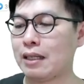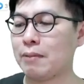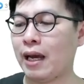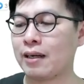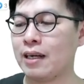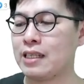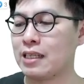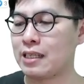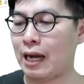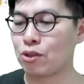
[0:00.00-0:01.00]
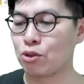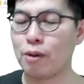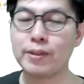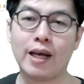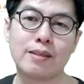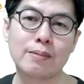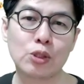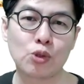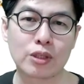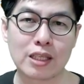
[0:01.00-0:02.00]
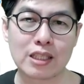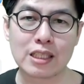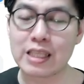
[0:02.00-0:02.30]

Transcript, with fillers: 它们两个一起相处，我不知道是不是作者自己